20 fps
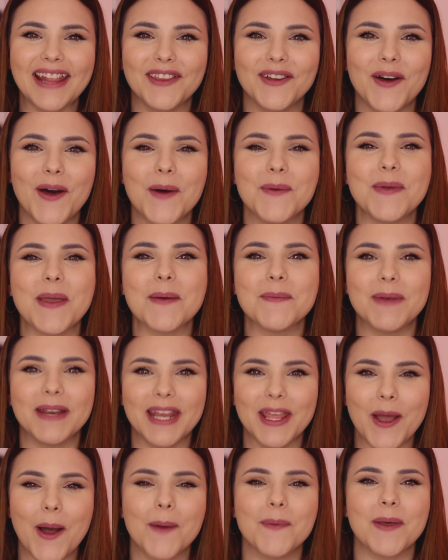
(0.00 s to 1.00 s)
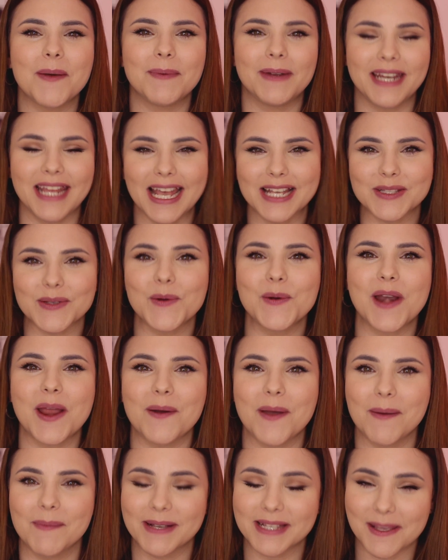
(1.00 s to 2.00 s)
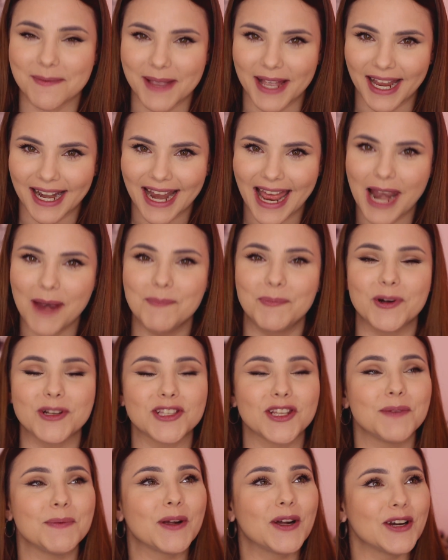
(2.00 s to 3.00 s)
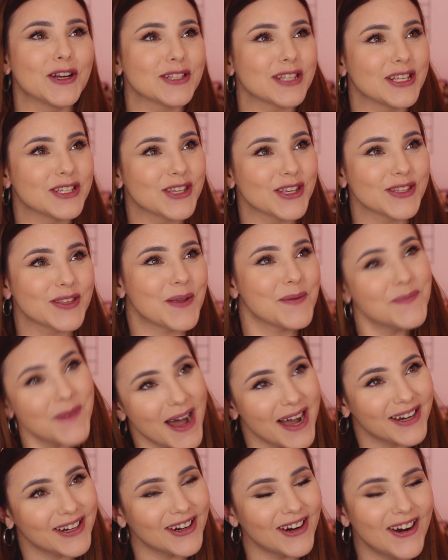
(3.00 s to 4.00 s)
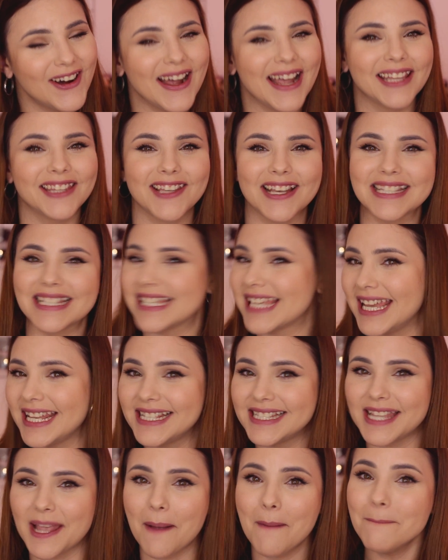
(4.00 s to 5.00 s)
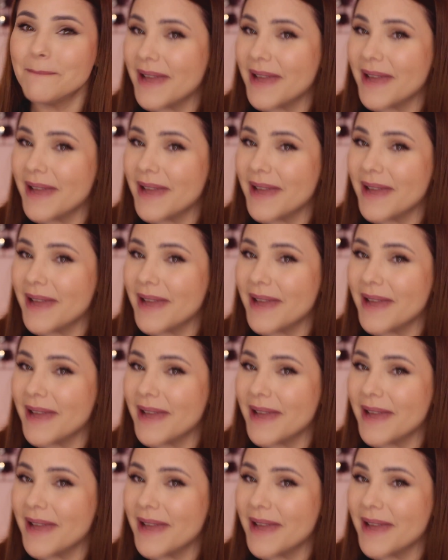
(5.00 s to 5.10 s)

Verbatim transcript: todos? Bienvenidos, bienvenidas una vez más a mi canal. Por si no me conocen, yo soy Majo, este es Gixie